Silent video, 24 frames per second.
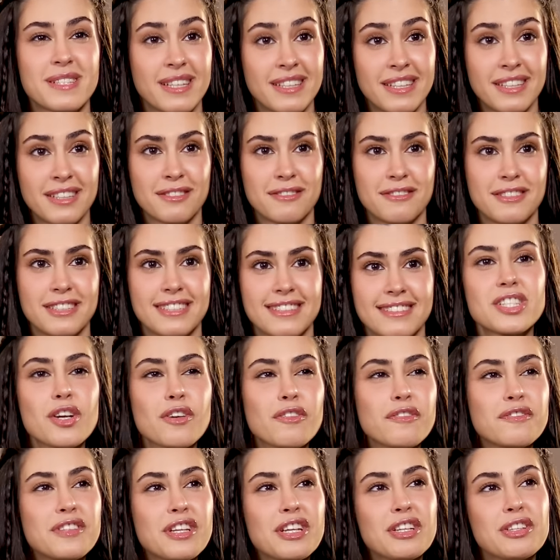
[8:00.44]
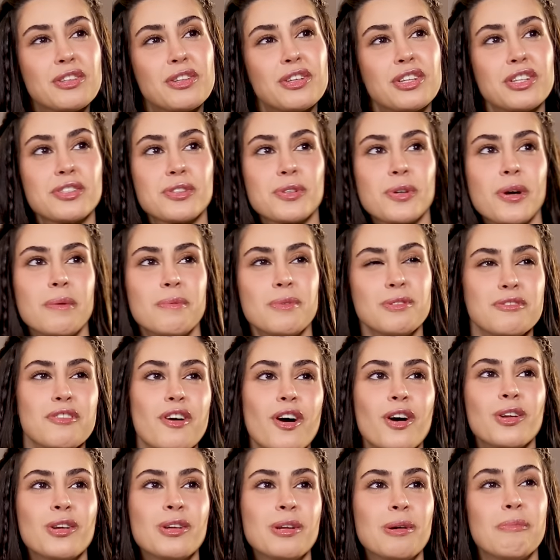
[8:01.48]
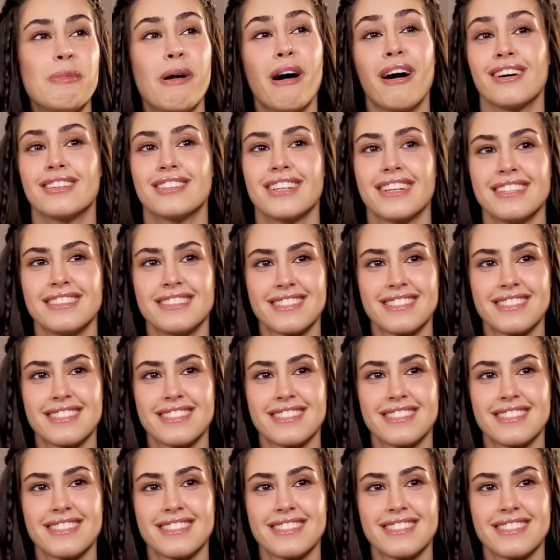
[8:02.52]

بس انا عرفت شفت انه رجعوا عملوا فولو لبعض على